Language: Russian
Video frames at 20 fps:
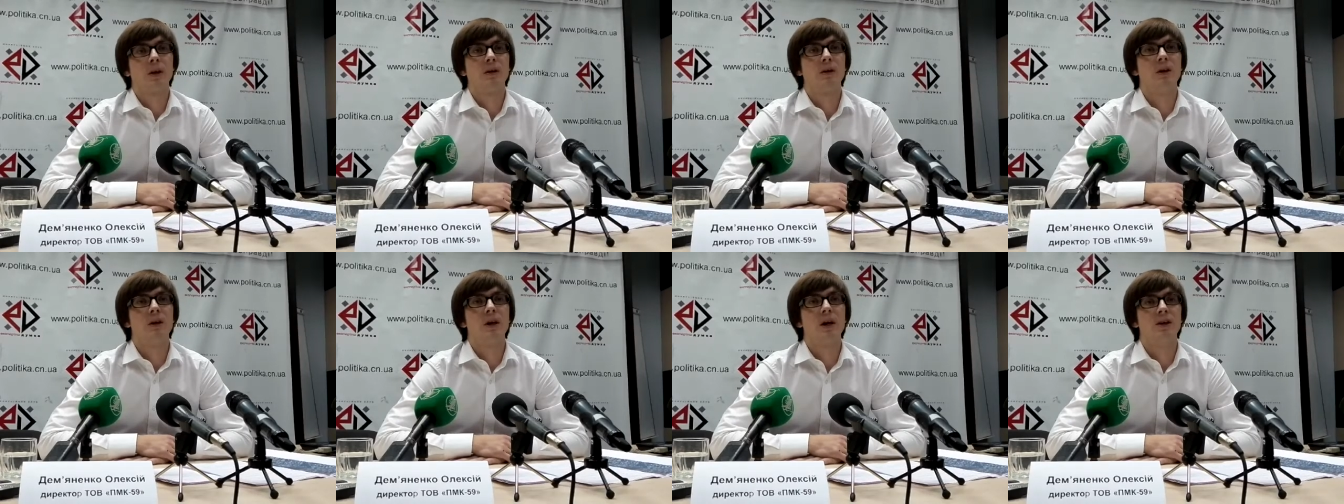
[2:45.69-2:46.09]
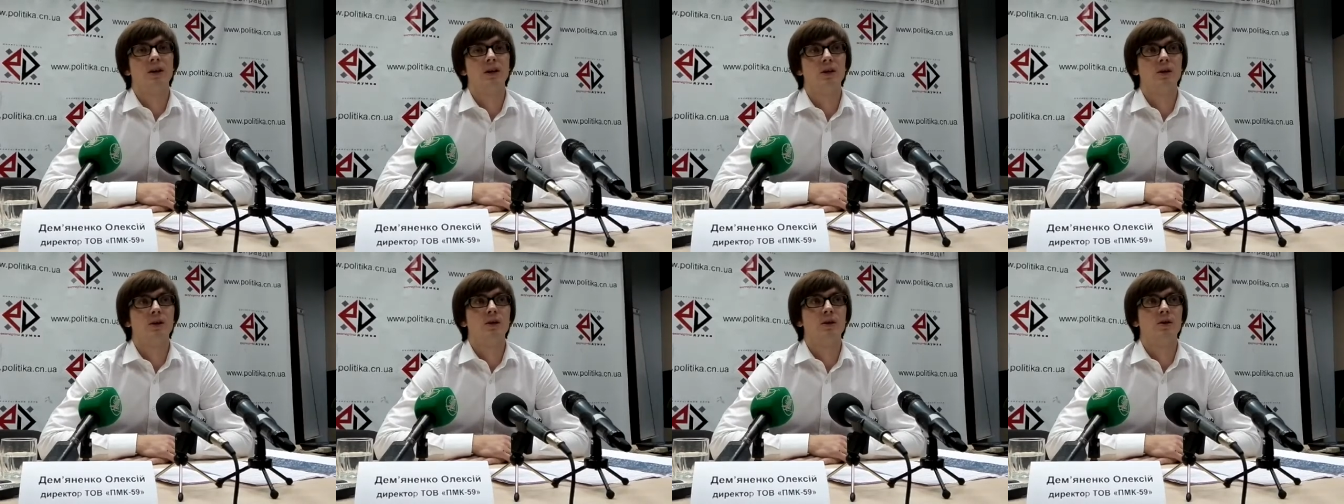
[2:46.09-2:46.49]
для
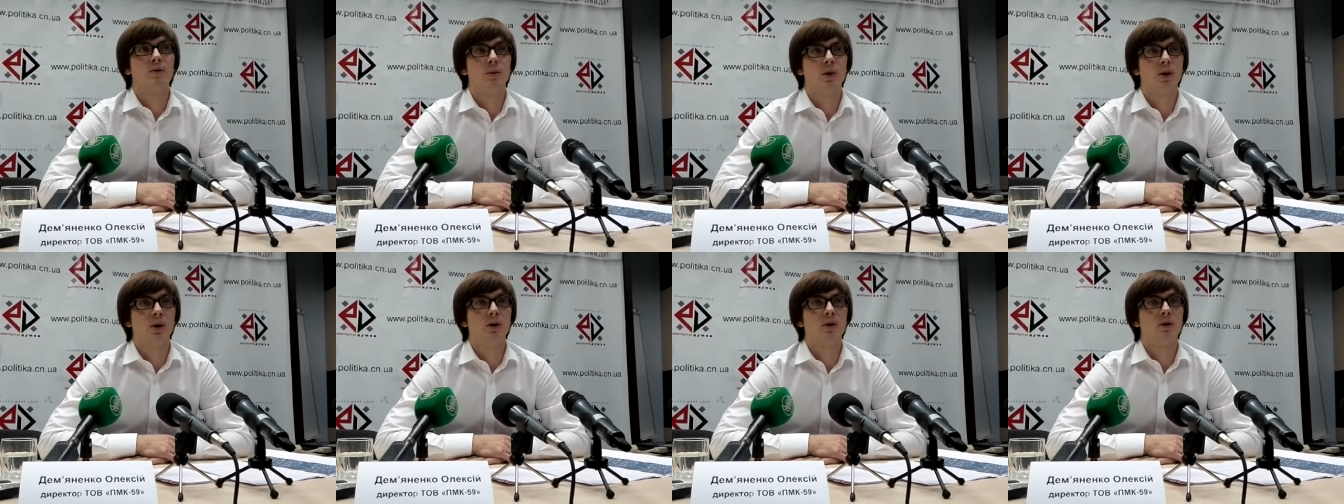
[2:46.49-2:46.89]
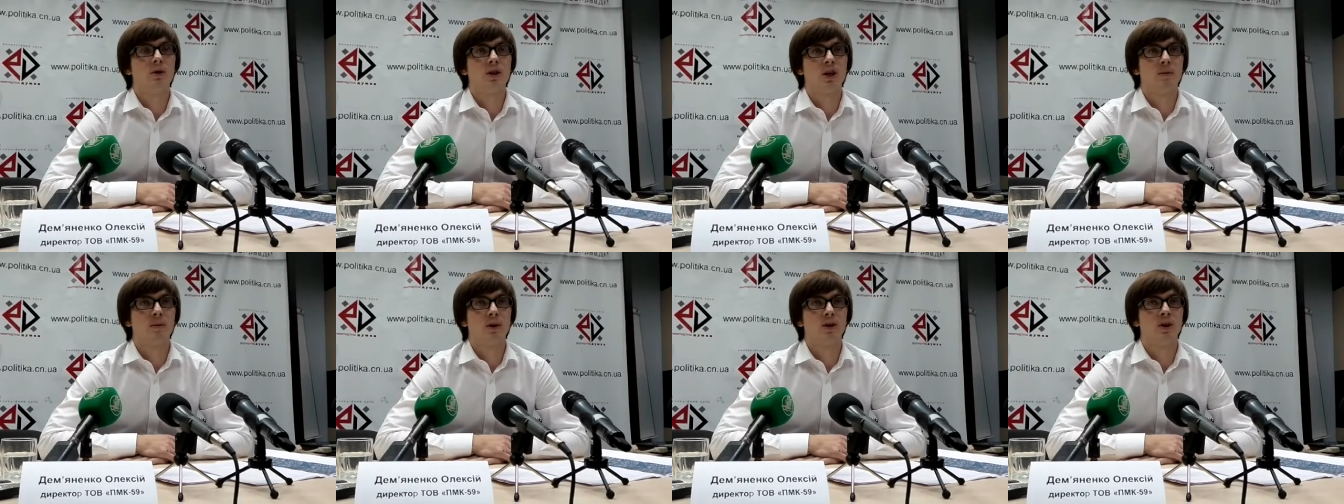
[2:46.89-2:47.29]
их семей
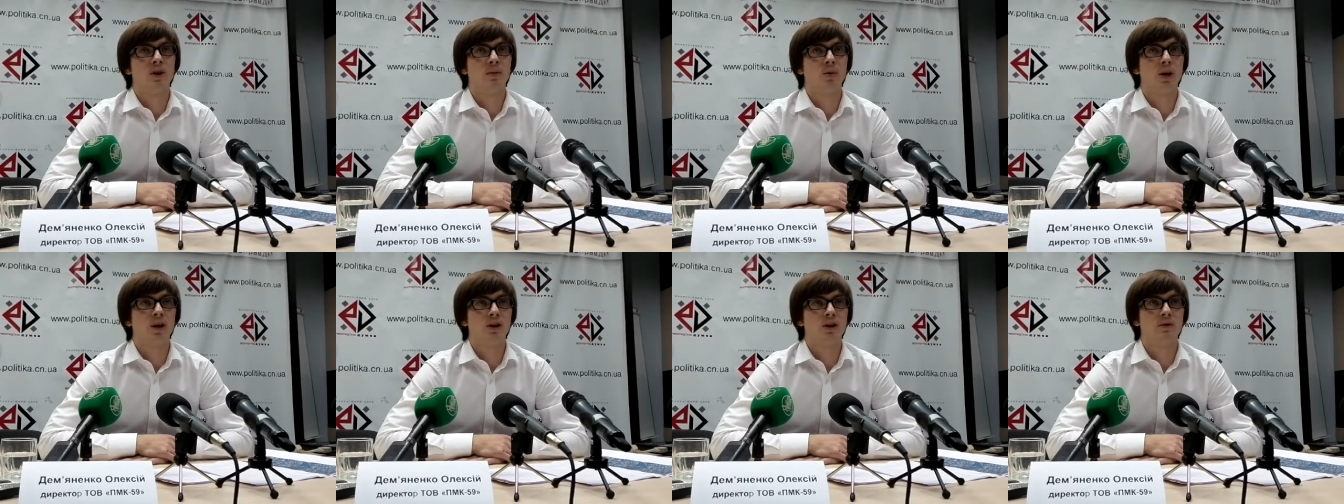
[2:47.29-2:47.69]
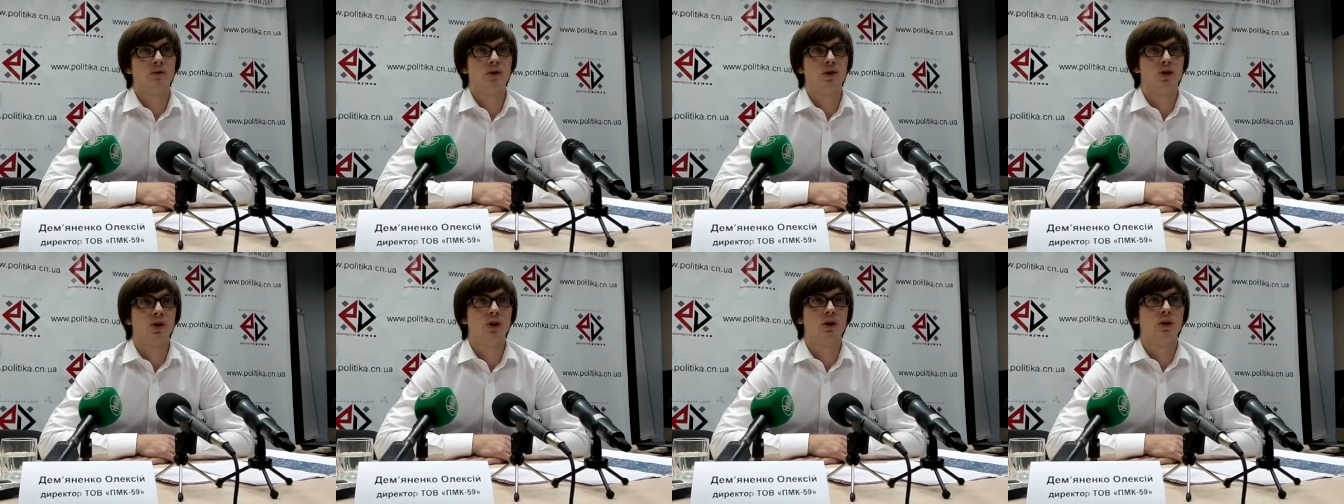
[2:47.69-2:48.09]
заработной платы в
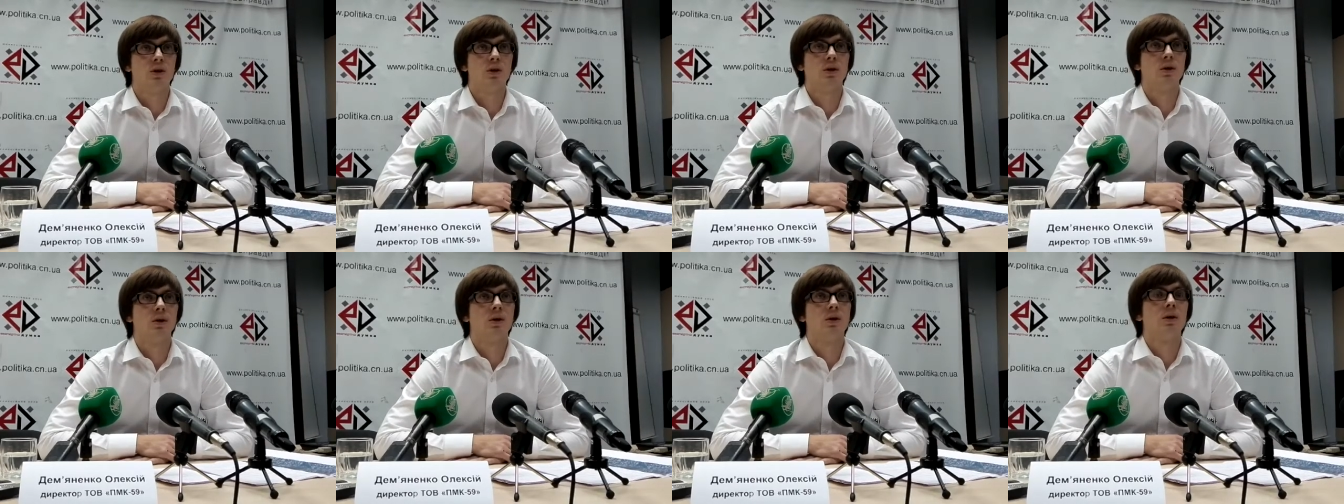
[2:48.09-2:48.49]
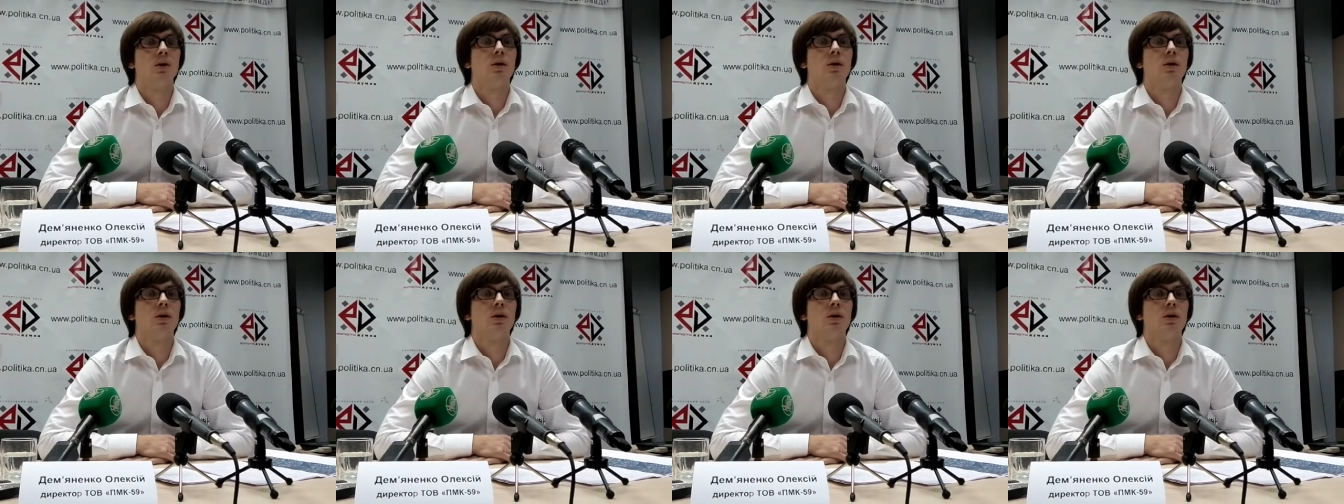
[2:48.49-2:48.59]
течение